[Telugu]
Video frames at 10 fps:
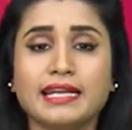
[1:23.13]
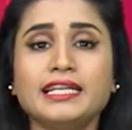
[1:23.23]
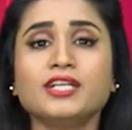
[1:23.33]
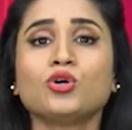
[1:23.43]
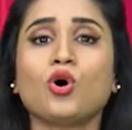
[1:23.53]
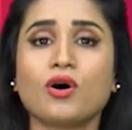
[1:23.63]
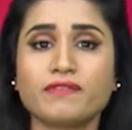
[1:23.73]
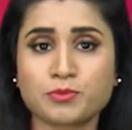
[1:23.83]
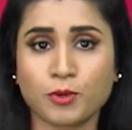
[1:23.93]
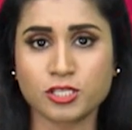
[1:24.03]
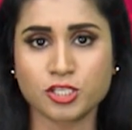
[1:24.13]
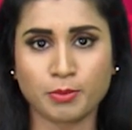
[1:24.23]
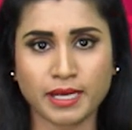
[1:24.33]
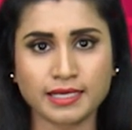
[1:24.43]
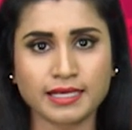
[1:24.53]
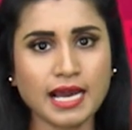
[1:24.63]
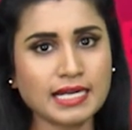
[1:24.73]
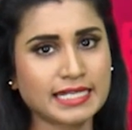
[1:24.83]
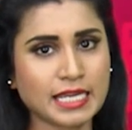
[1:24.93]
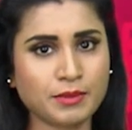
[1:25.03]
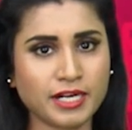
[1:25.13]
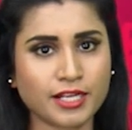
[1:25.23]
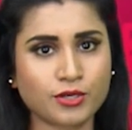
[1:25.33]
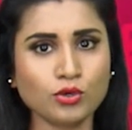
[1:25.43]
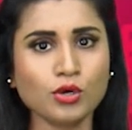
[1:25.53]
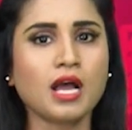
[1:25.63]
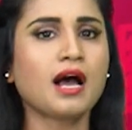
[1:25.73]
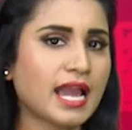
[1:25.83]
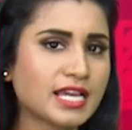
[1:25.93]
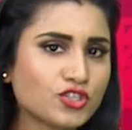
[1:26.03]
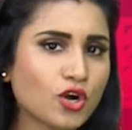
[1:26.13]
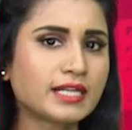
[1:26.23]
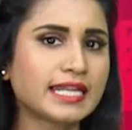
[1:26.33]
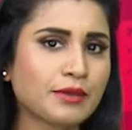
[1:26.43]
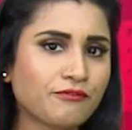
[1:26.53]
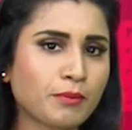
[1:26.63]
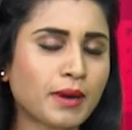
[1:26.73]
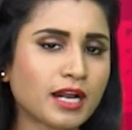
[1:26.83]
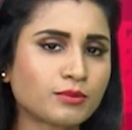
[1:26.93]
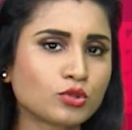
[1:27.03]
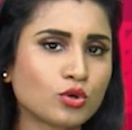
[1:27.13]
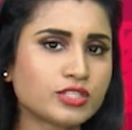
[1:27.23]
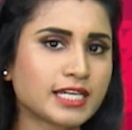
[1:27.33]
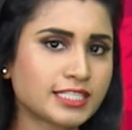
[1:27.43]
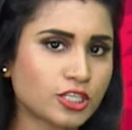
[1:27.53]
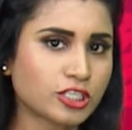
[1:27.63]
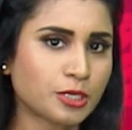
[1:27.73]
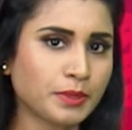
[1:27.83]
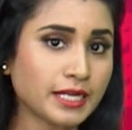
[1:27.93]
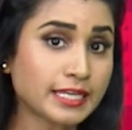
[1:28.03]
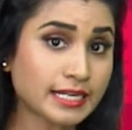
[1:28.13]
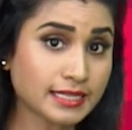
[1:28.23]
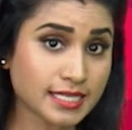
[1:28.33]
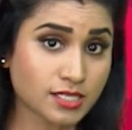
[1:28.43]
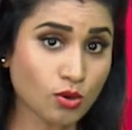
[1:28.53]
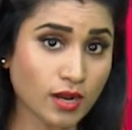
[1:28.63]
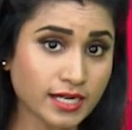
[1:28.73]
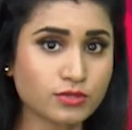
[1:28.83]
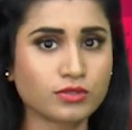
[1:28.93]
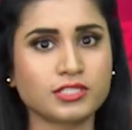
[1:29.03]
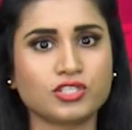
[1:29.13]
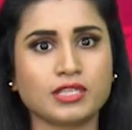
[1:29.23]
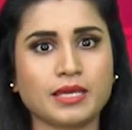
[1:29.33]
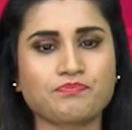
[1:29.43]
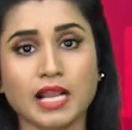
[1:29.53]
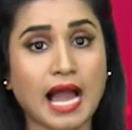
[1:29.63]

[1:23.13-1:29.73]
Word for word: రిటర్న్ టు ఆఫీస్ పాలసీలో భాగంగా టీం లీడర్లు హెచ్ఆర్ టీం విభాగంతో చర్చలు జరిపి నిర్ణయం తీసుకోవాలని సూచించింది